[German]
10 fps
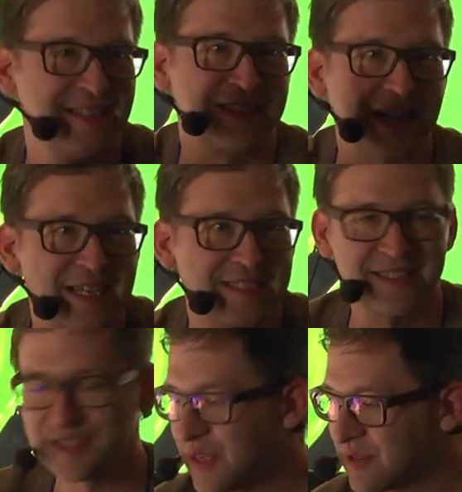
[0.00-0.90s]
Gas, das
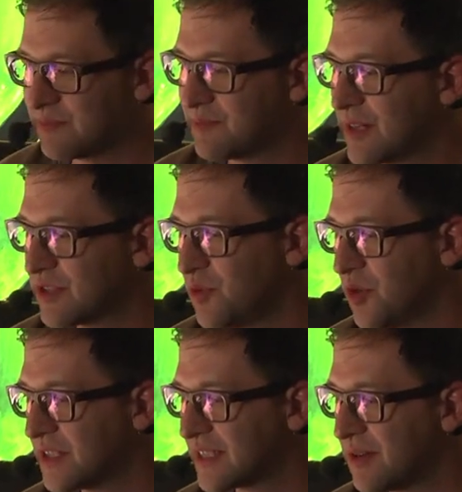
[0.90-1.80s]
irgendwie aus dem, aus dem
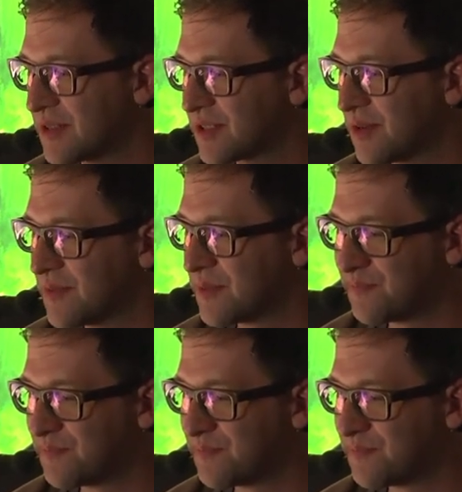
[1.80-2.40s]
Holz rauskommt.